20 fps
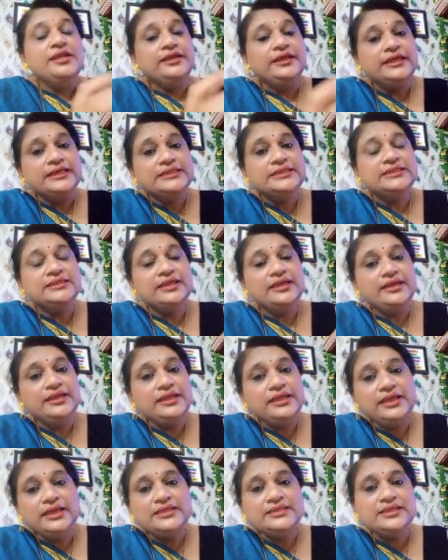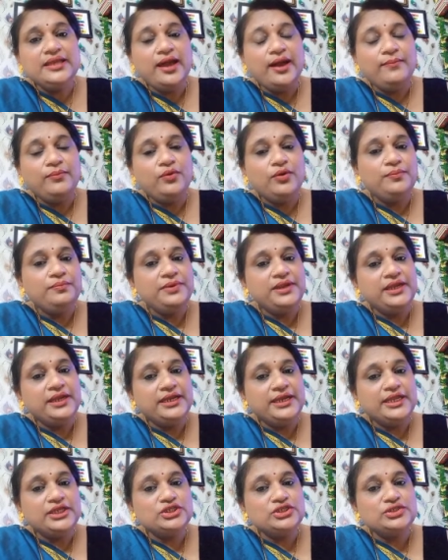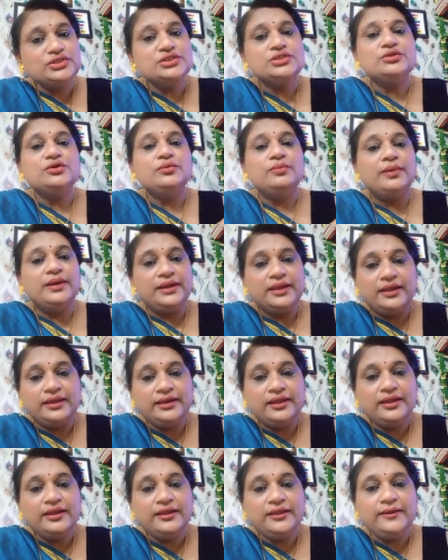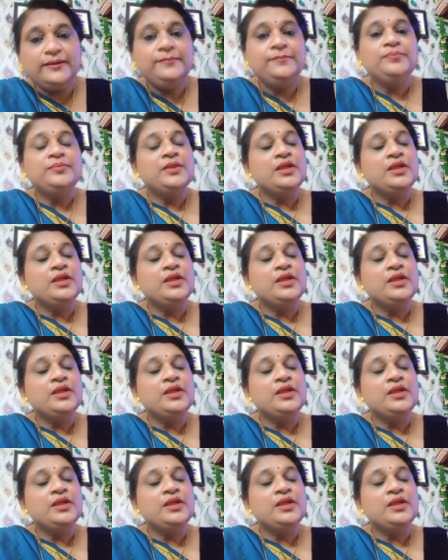किस तरीके से आपको अपने कनेक्शंस को बनाना है